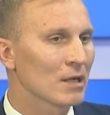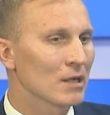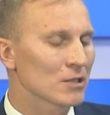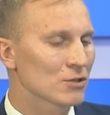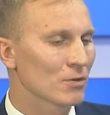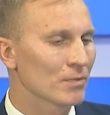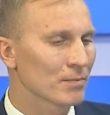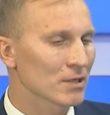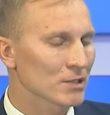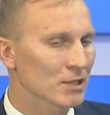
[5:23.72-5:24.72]
ждем
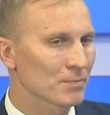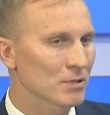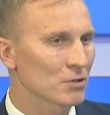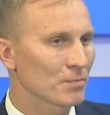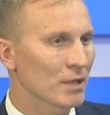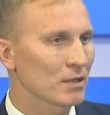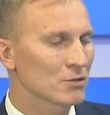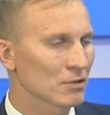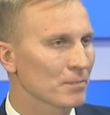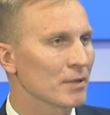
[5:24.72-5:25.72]
небольшие поступления
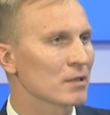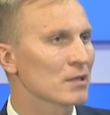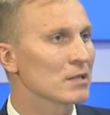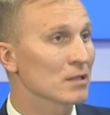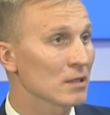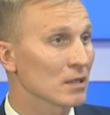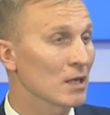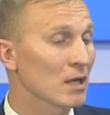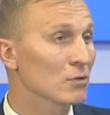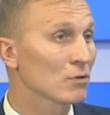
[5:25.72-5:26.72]
еще дополнительной техники и
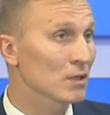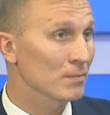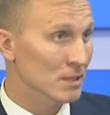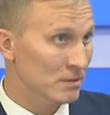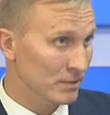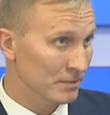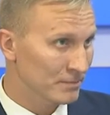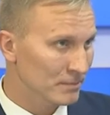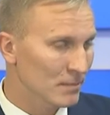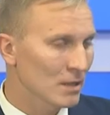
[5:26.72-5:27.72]
от города Москвы,
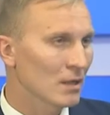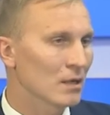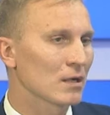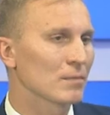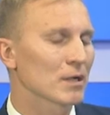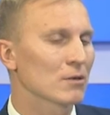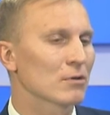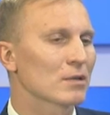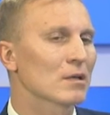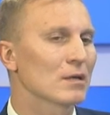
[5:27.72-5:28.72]
мэр
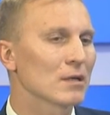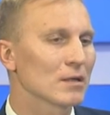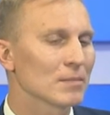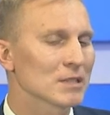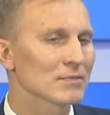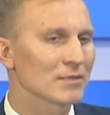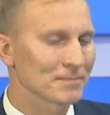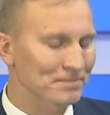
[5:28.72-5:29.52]
города Москвы,